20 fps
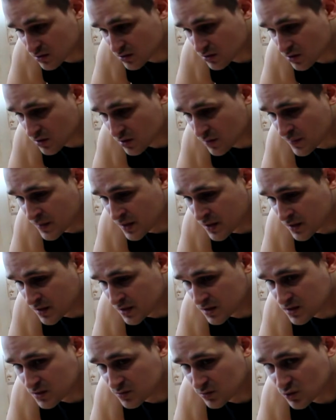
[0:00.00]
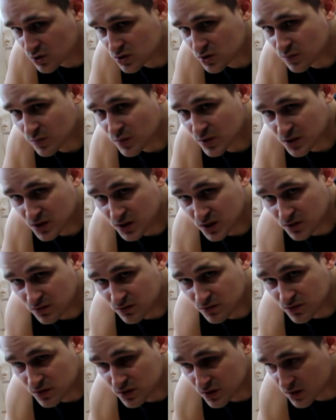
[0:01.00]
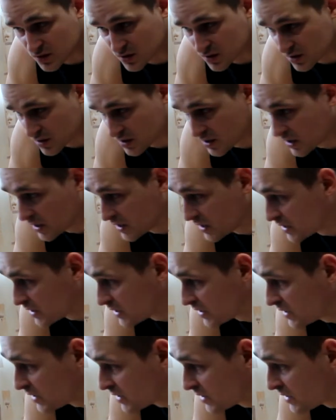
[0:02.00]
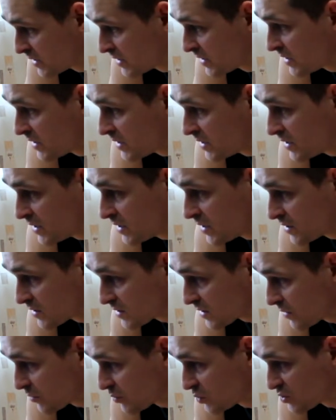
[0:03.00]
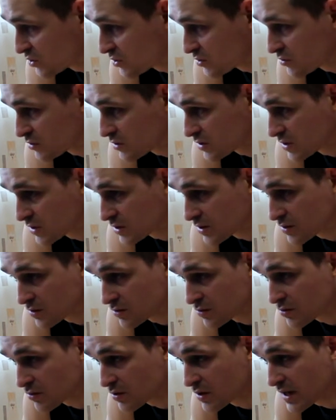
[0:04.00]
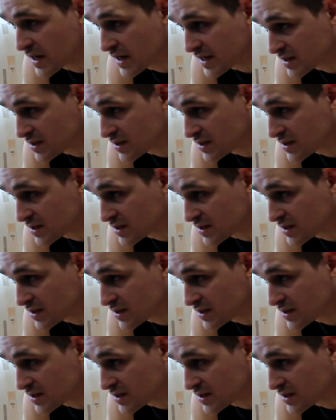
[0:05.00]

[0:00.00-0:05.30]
то эти можно пожертвовать, и там будет другая